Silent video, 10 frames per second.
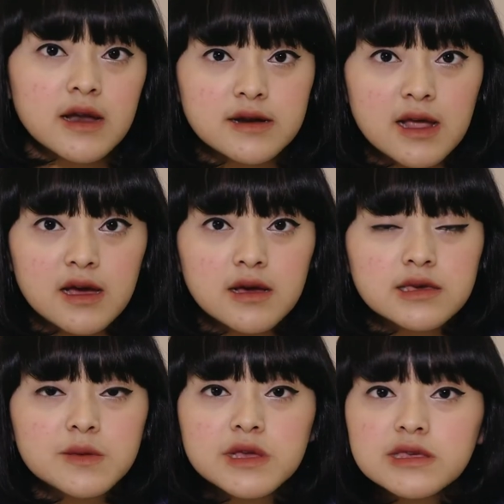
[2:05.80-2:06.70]
Nah,
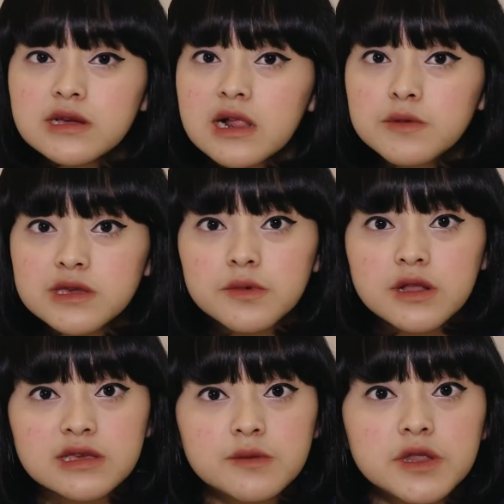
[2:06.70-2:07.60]
sebenarnya sih kalian bisa
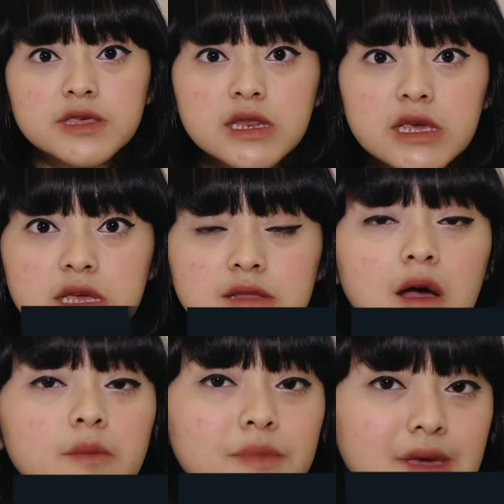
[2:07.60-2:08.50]
berhenti sampai di sini,
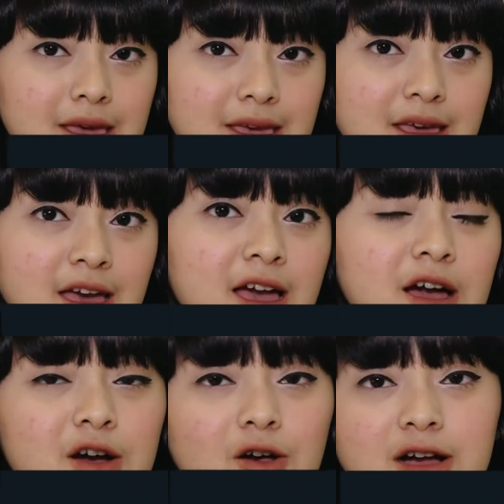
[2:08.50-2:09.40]
tapi
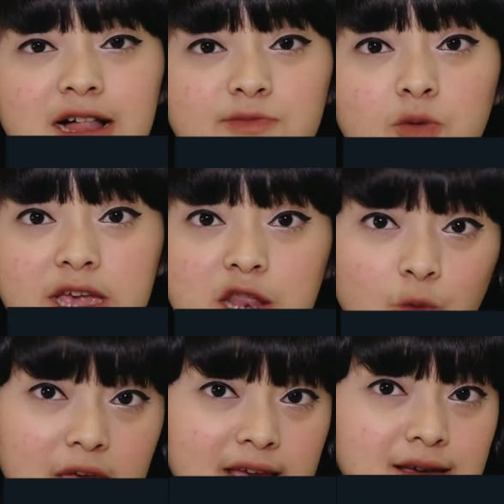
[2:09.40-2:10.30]
kalau kalian mau bikin
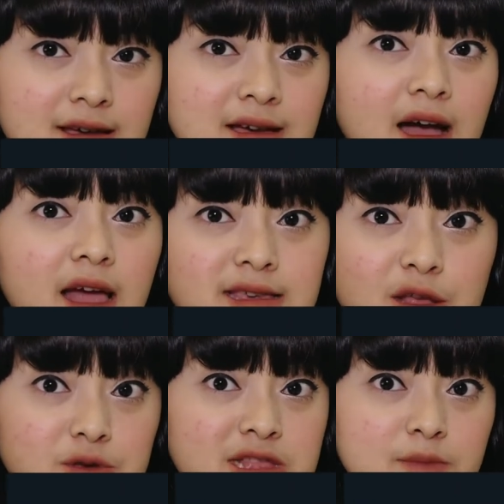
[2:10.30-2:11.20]
wing, ada
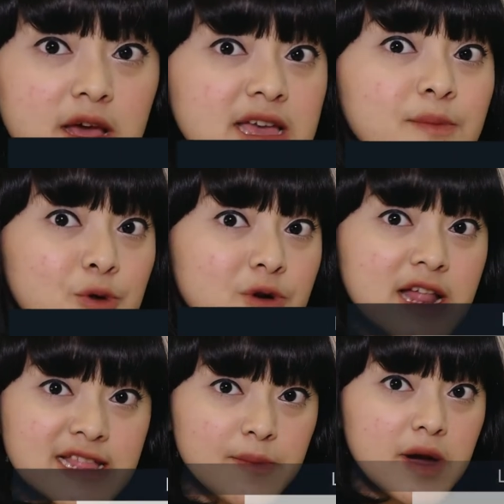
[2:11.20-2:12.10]
satu step lagi yang perlu
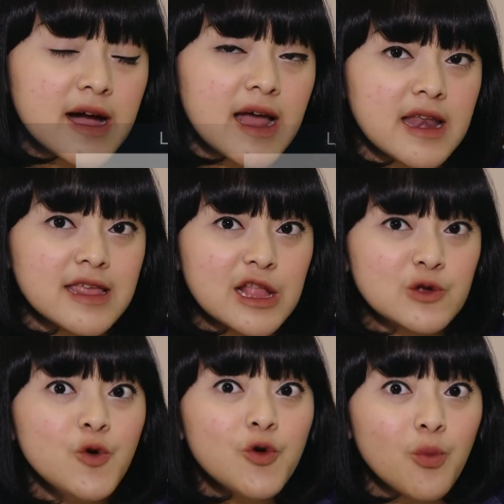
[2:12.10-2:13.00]
kalian tambahkan,
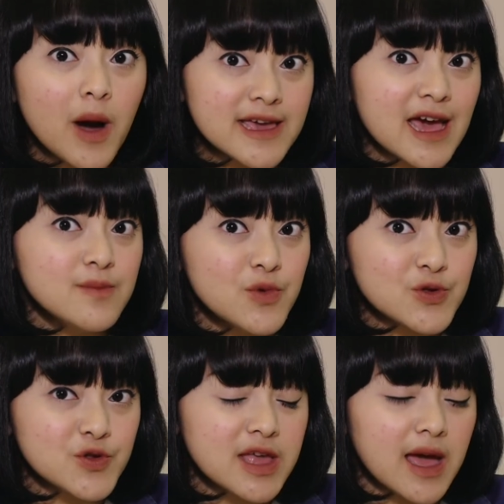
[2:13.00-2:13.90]
yaitu bagian
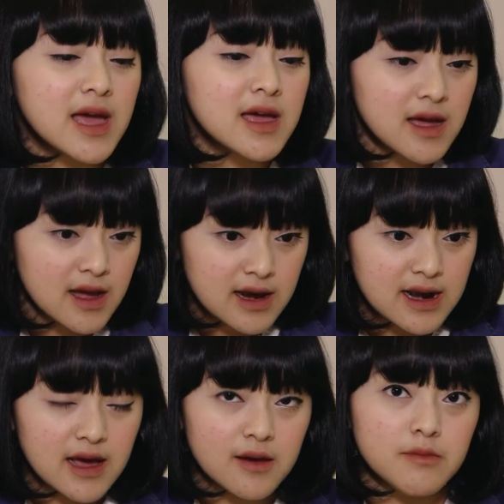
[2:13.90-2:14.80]
buntutnya.
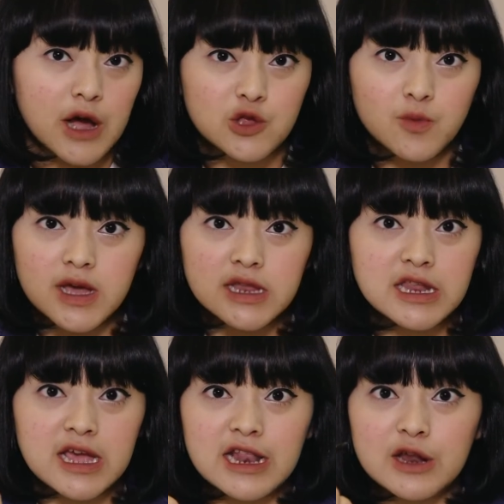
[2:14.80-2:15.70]
Nah, begitu bagian
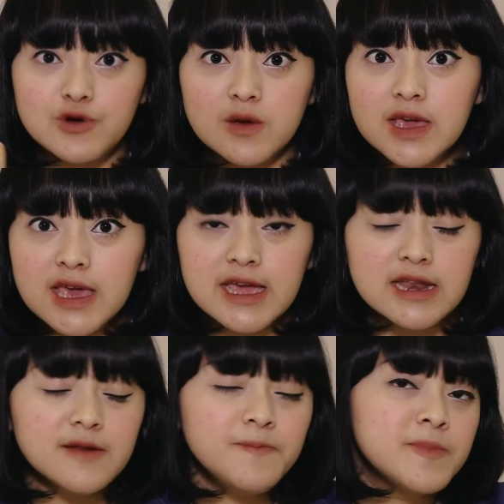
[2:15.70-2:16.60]
ini kalian udah
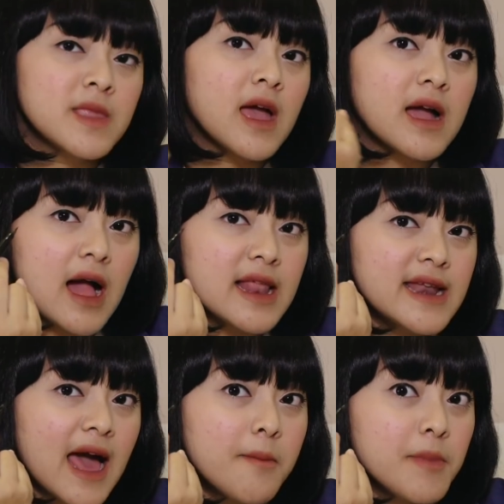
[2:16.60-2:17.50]
bikin,
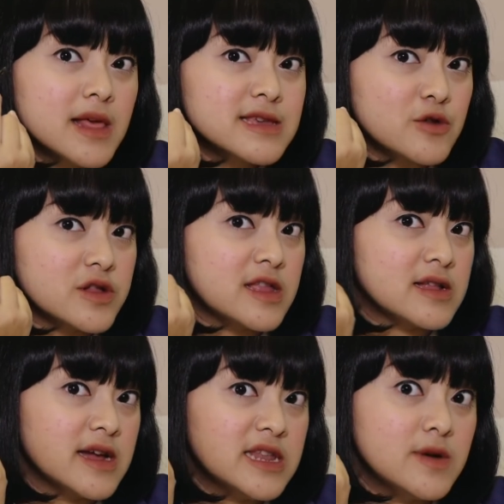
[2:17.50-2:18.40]
kalian ambil satu titik
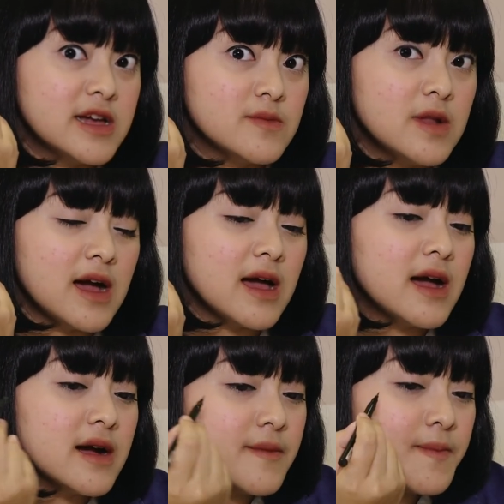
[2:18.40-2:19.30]
lagi di bagian
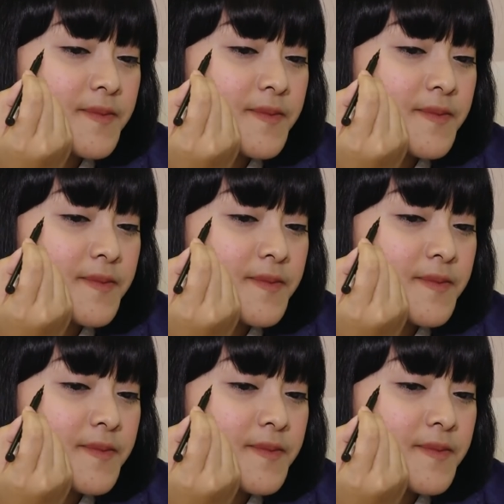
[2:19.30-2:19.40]
belakang.